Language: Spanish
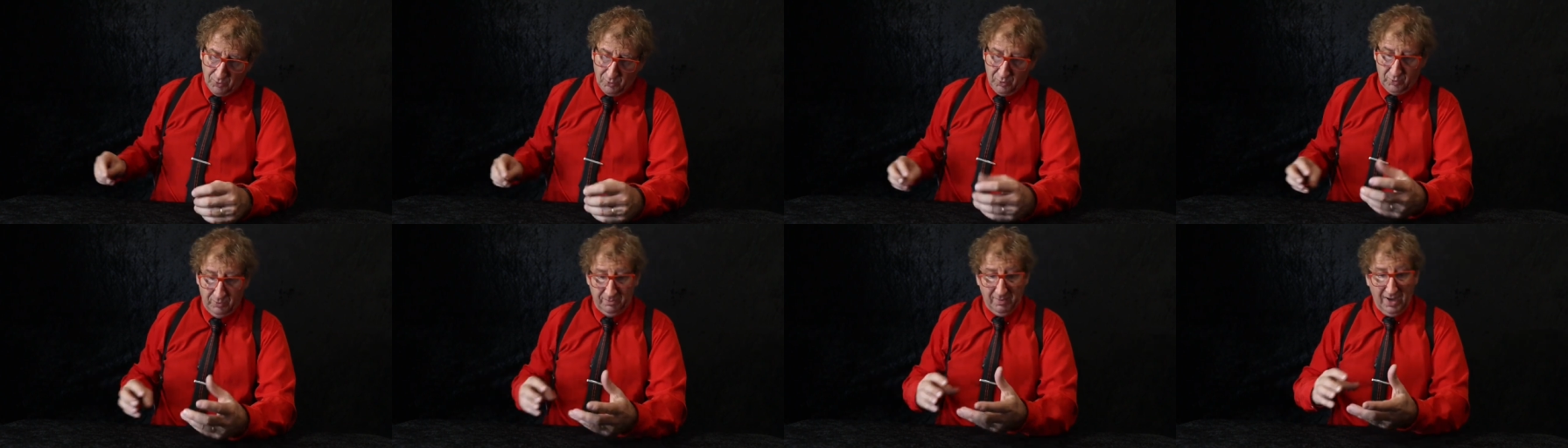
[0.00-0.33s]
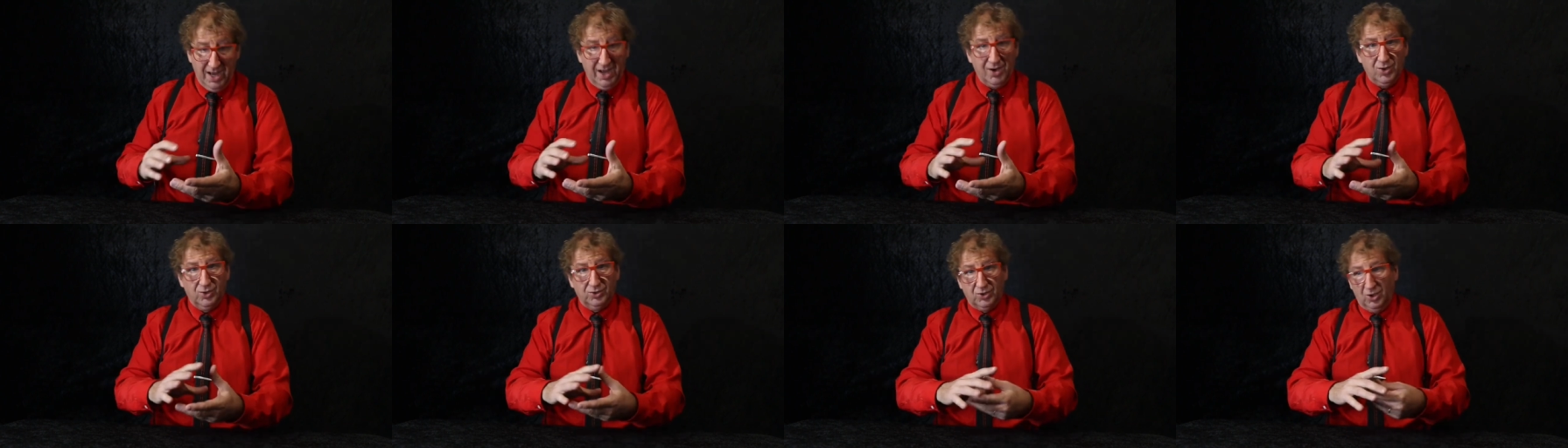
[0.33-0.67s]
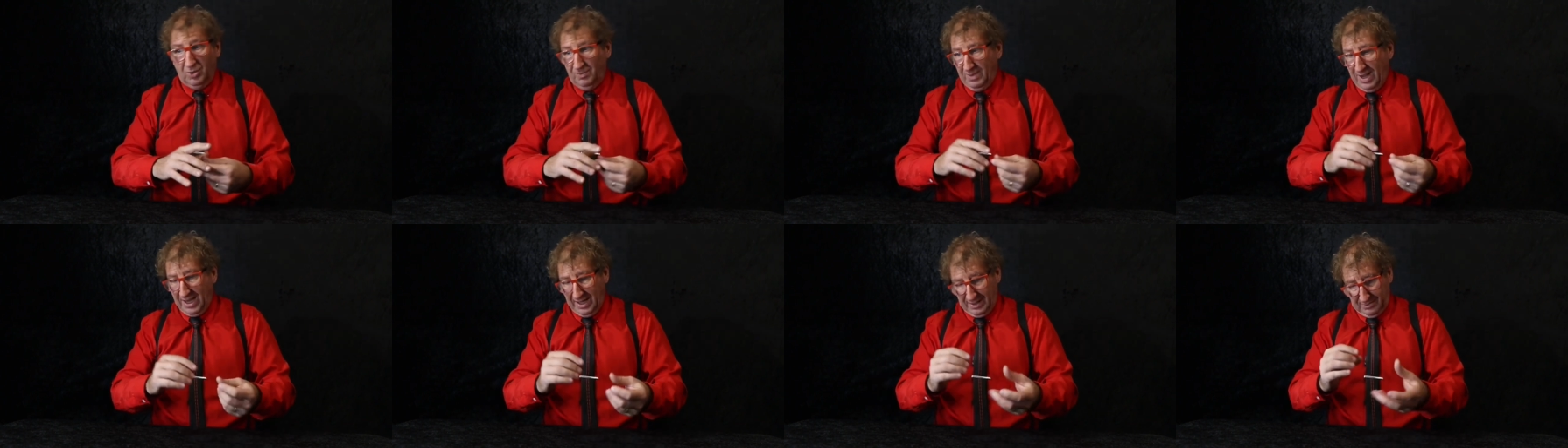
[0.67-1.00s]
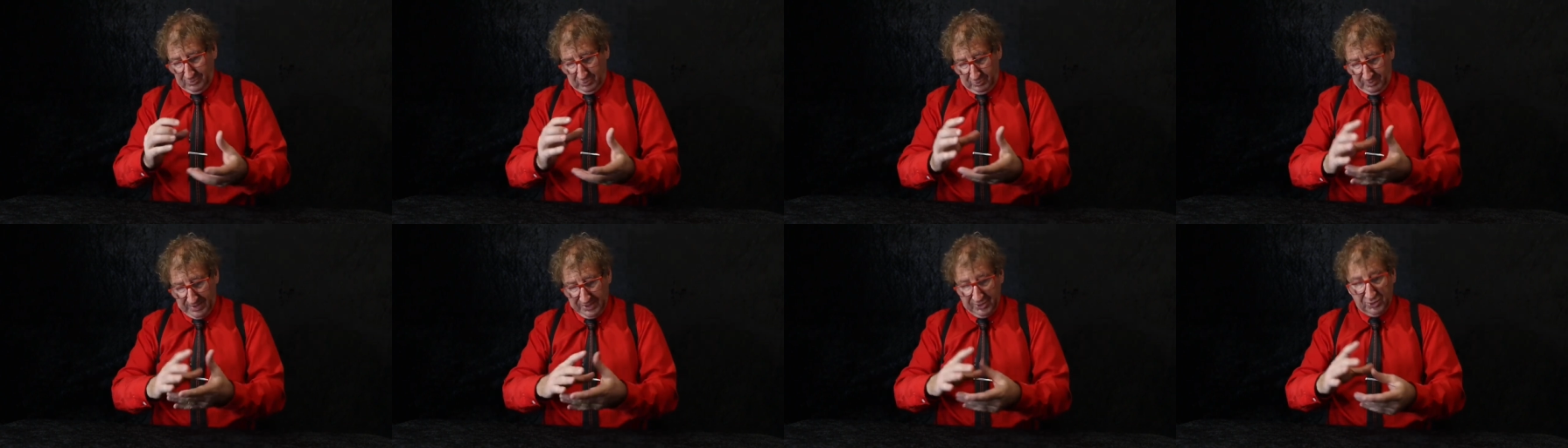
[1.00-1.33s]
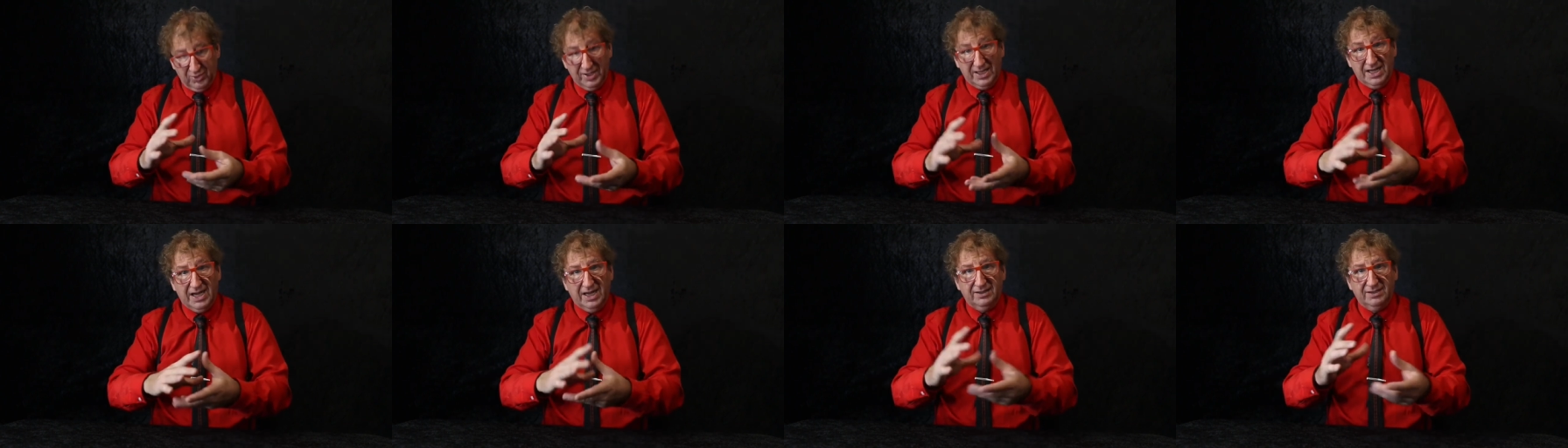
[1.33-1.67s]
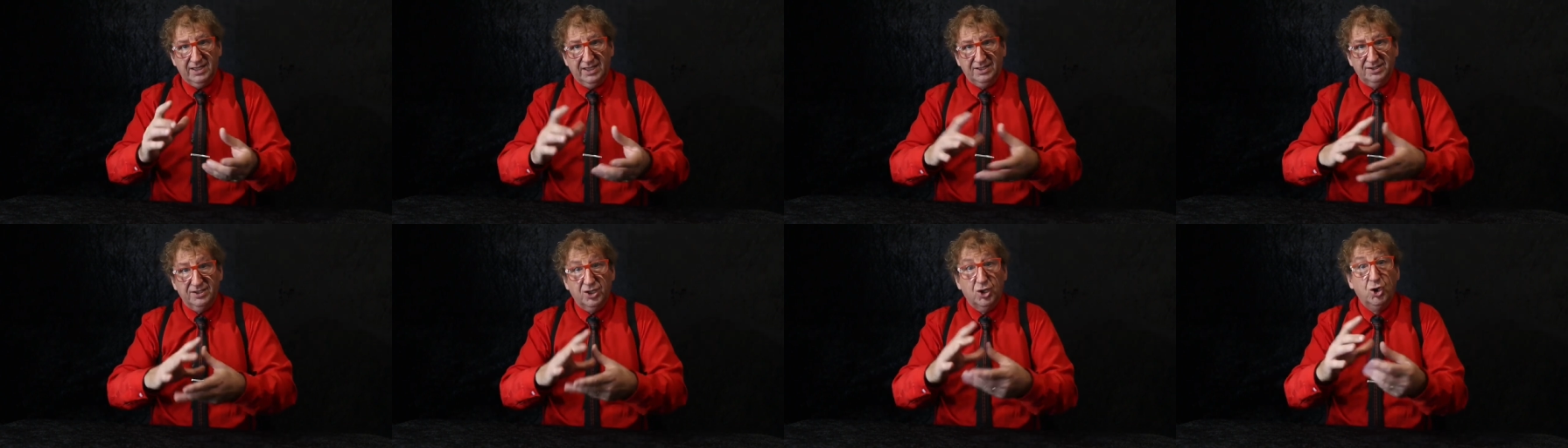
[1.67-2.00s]
Un mago toma un mazo de
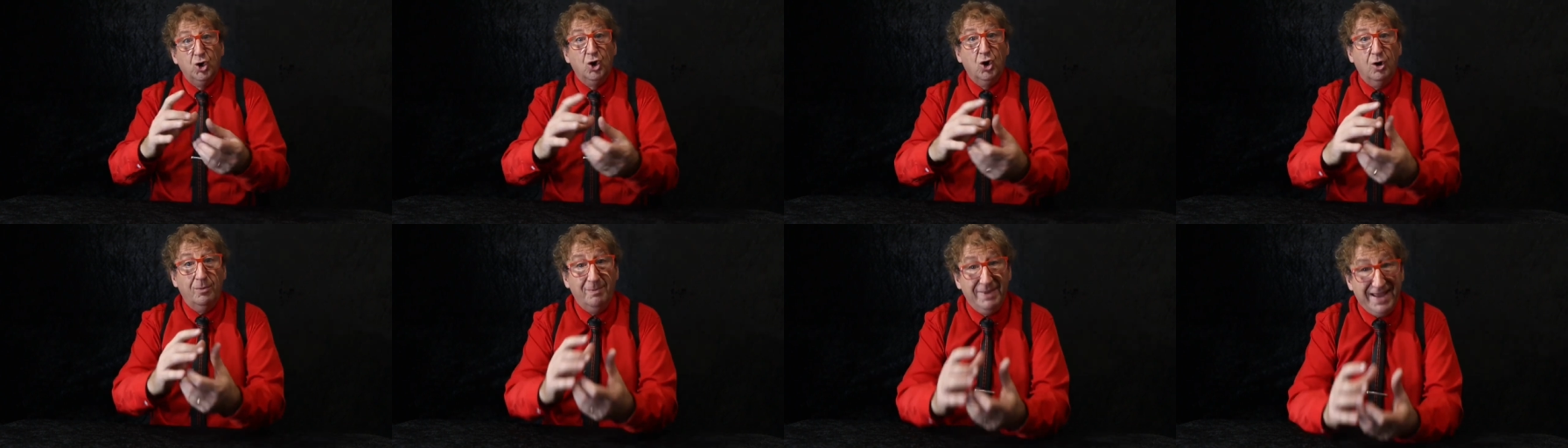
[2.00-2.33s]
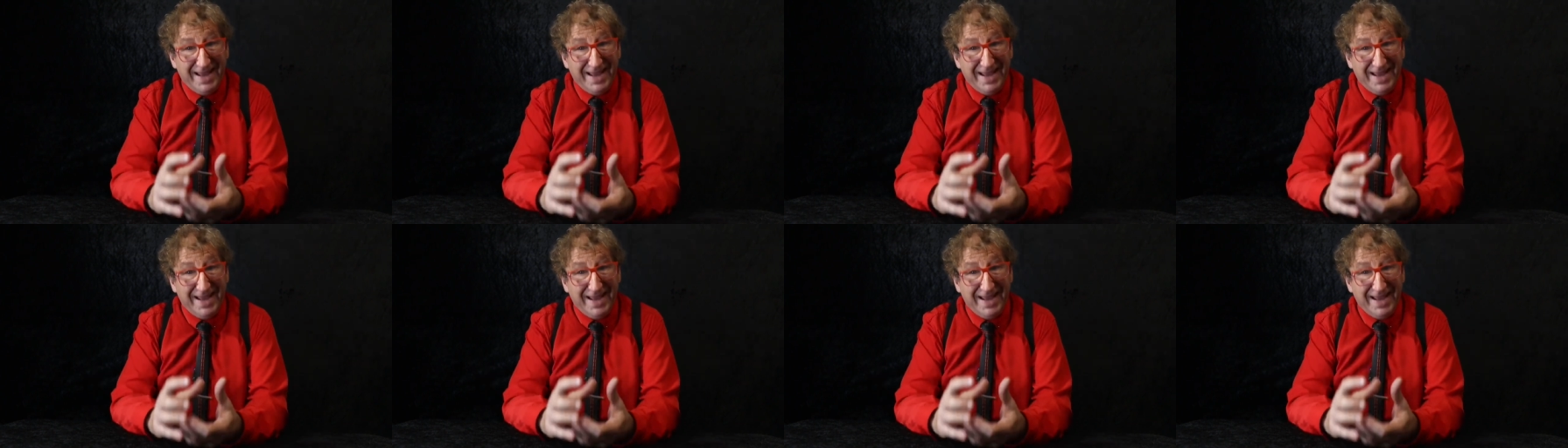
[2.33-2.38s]
cartas, lo